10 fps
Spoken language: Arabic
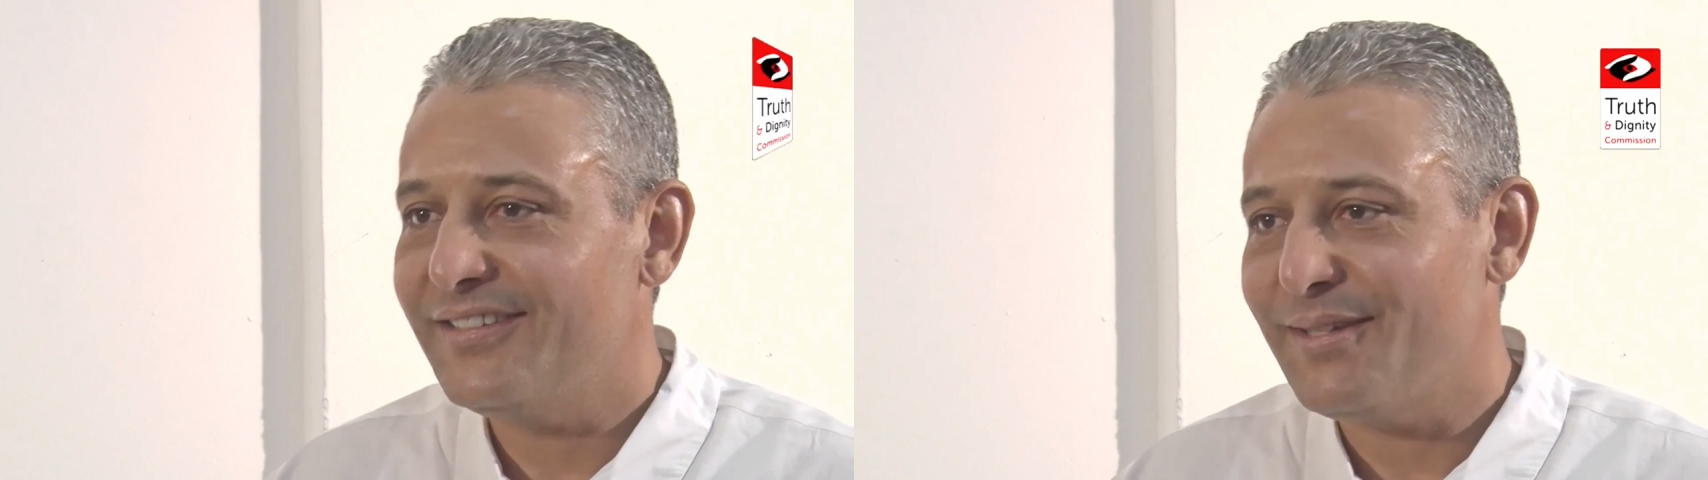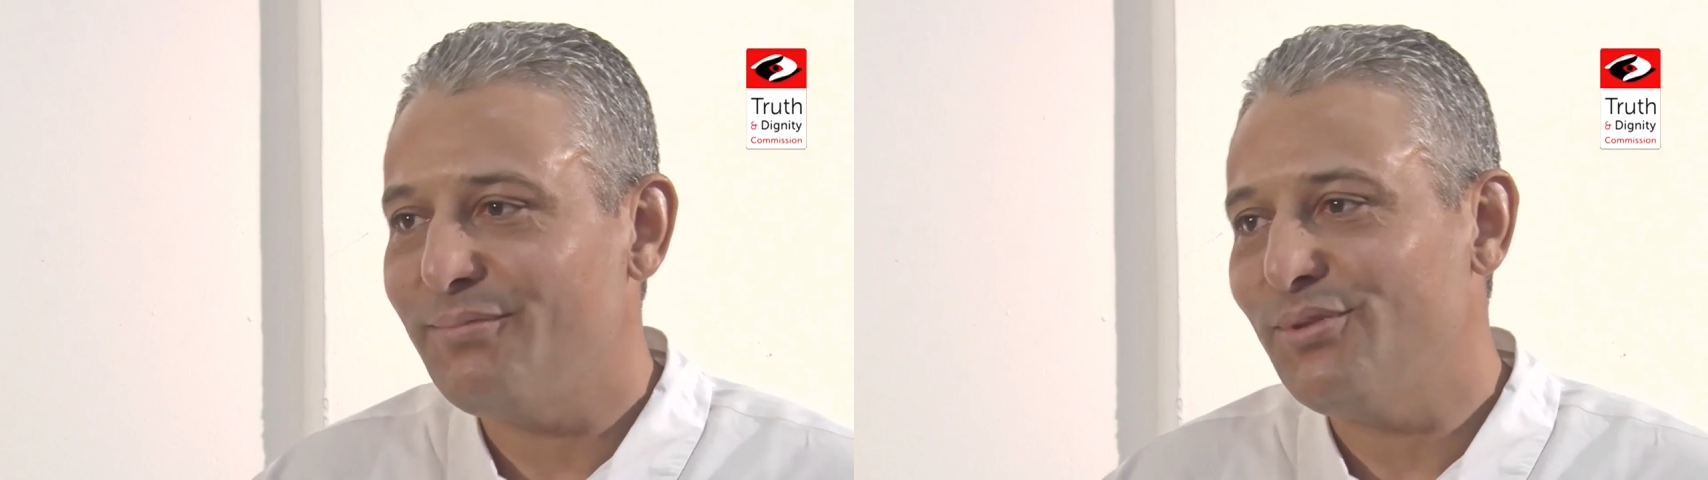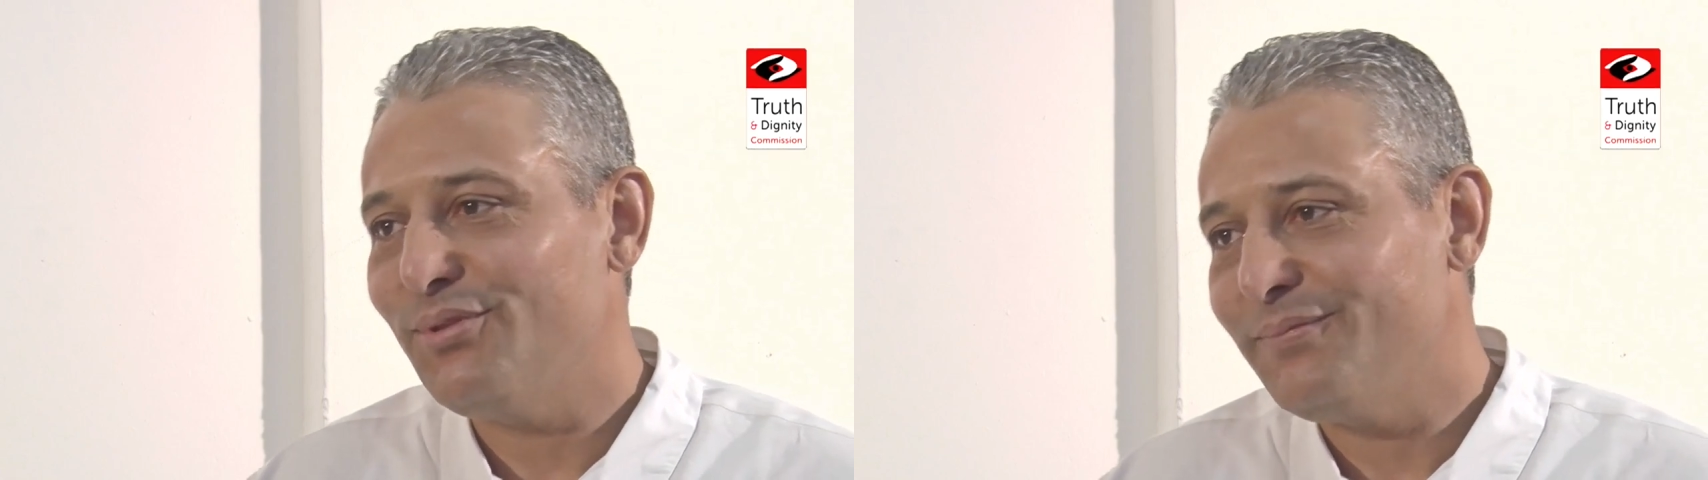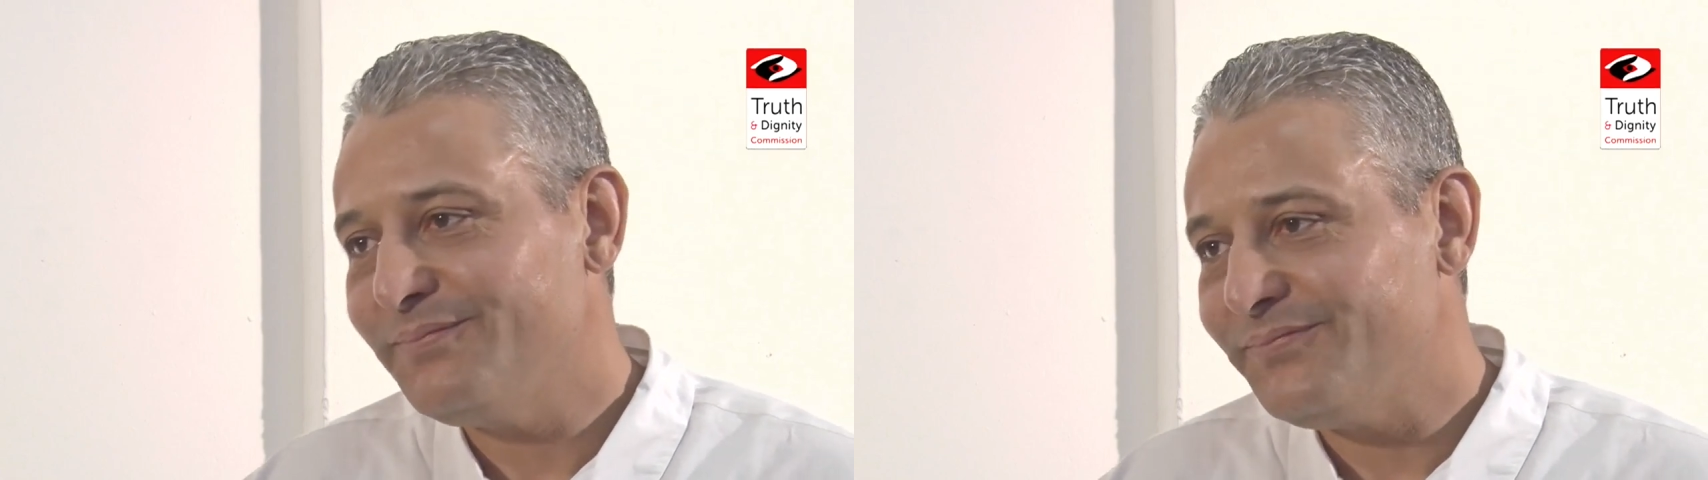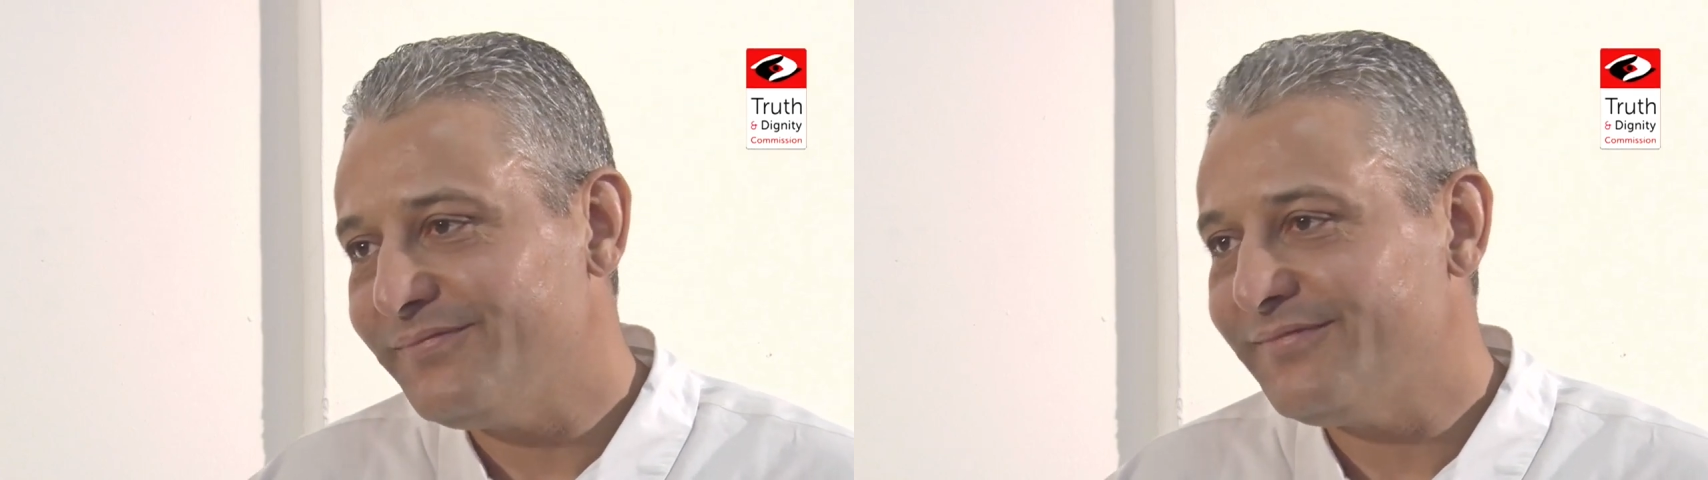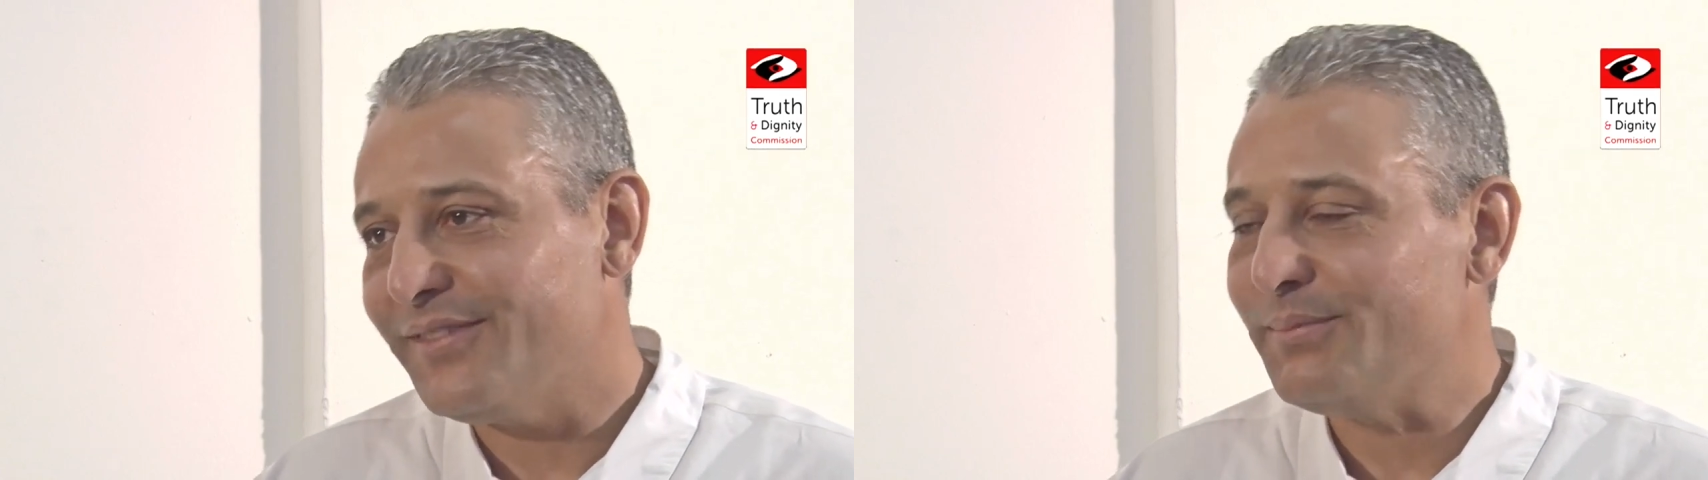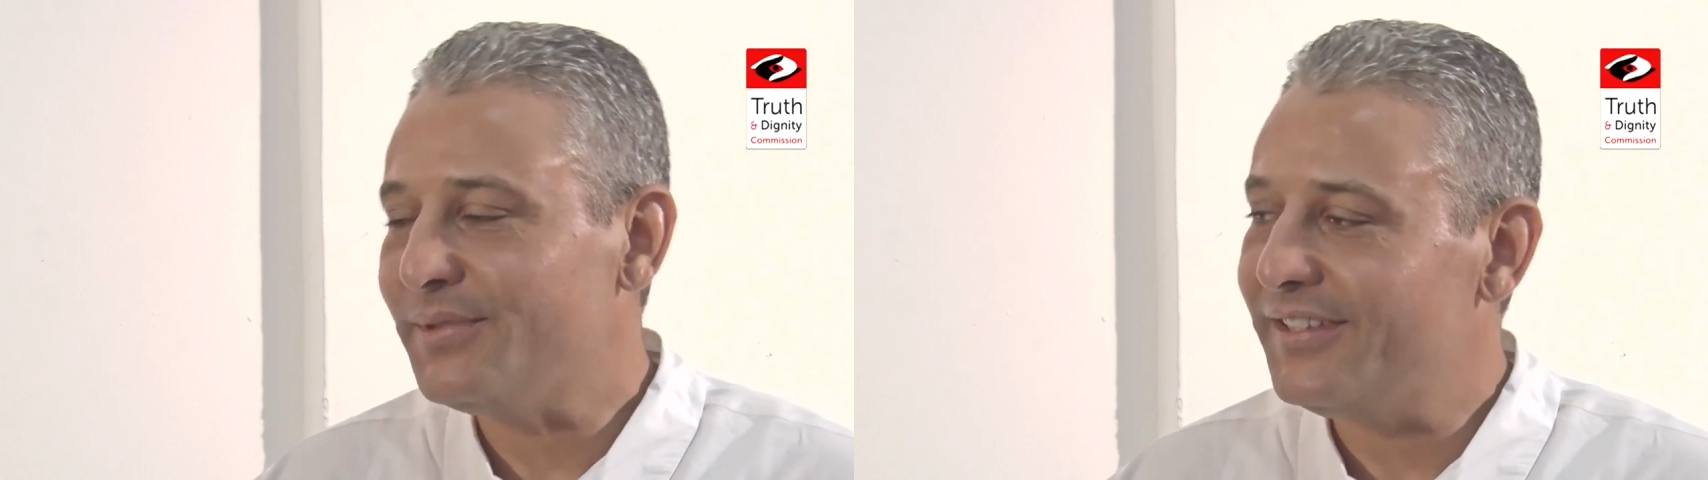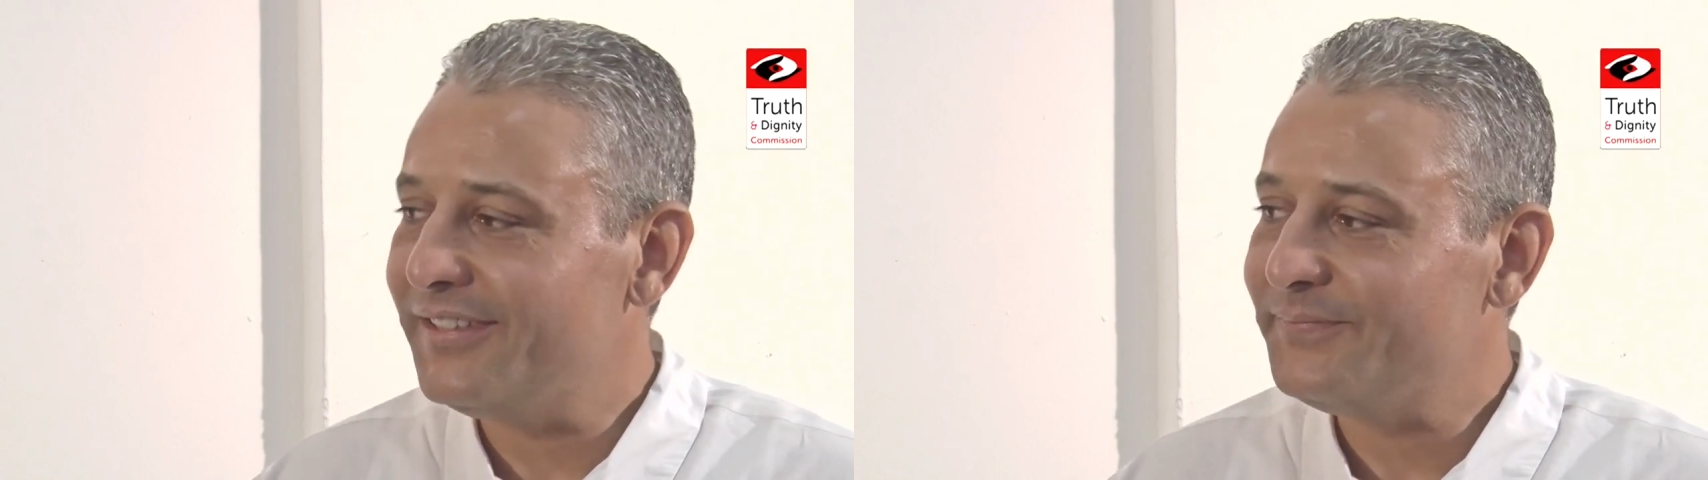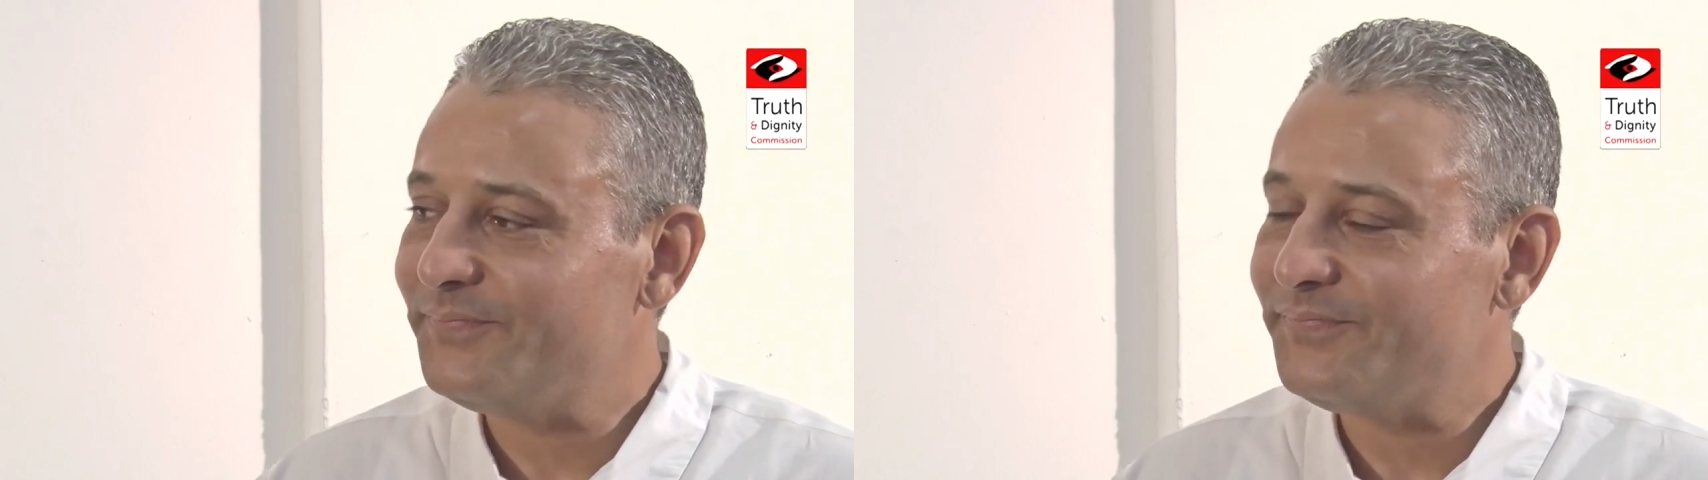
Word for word: يسميهم فهمتني